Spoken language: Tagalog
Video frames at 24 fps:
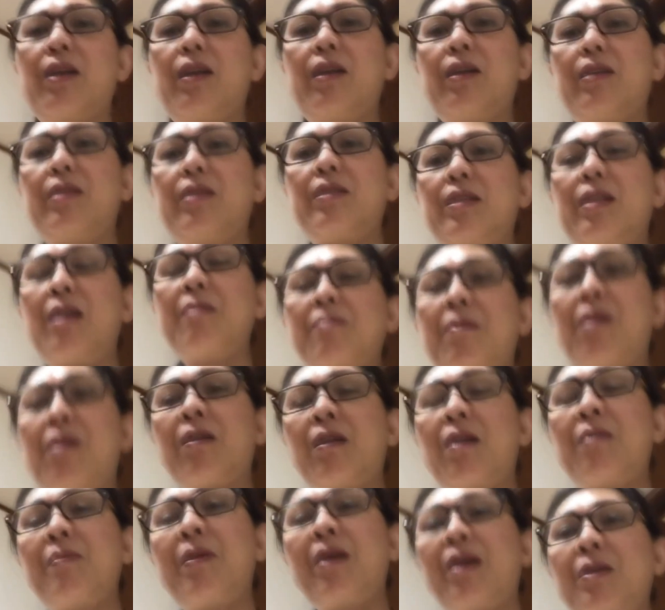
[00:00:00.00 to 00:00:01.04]
Ah, sige
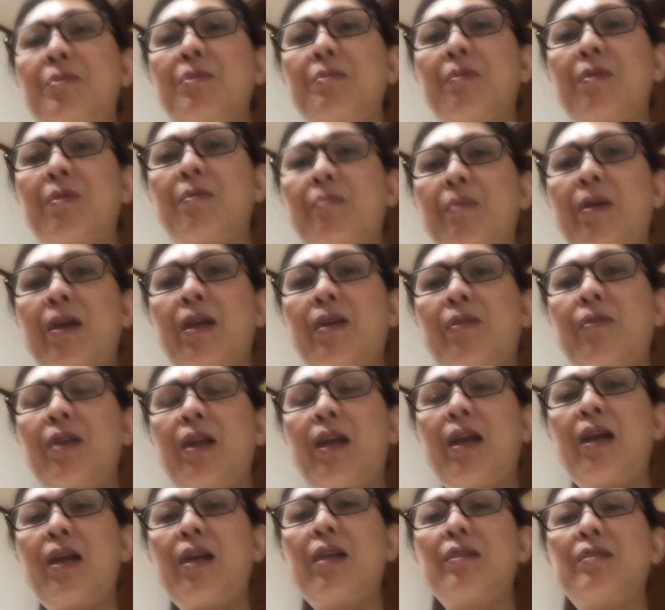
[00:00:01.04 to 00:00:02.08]
mga babes, mamaya
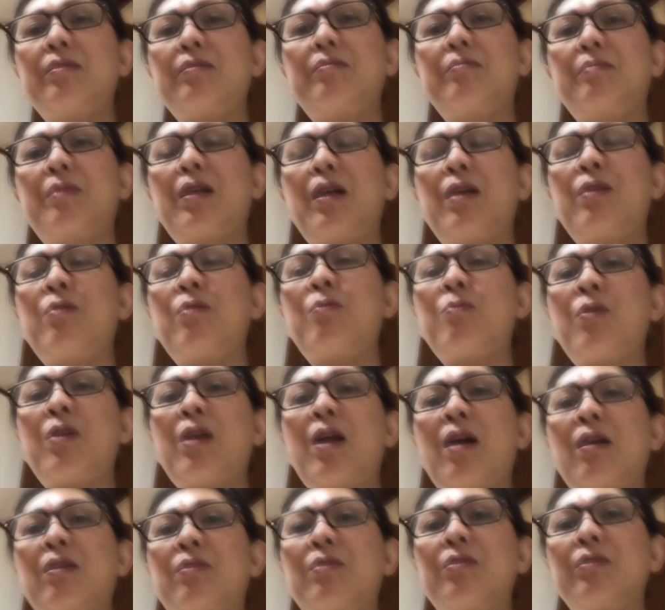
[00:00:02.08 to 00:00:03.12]
uli. Mag-ano
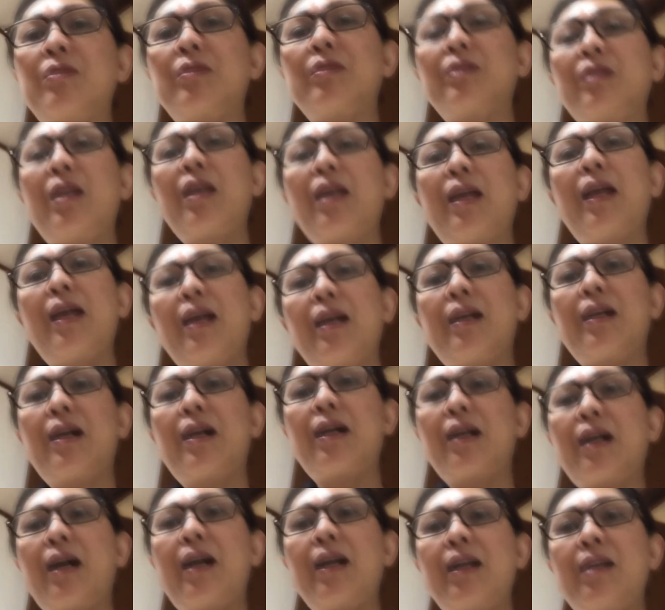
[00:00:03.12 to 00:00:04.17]
muna ako.
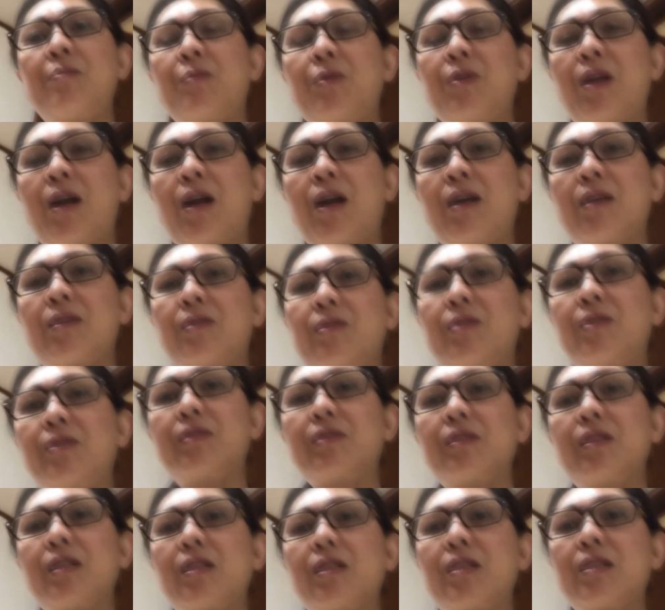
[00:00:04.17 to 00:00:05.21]
Kakain muna ako.
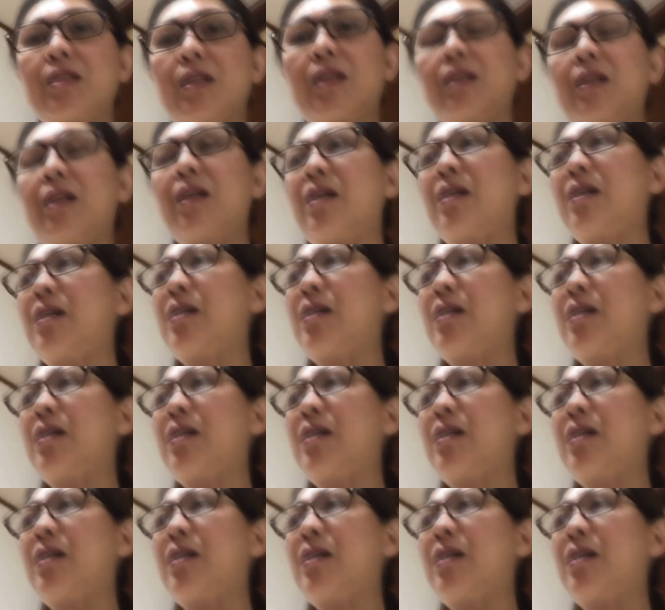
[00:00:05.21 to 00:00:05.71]
At saka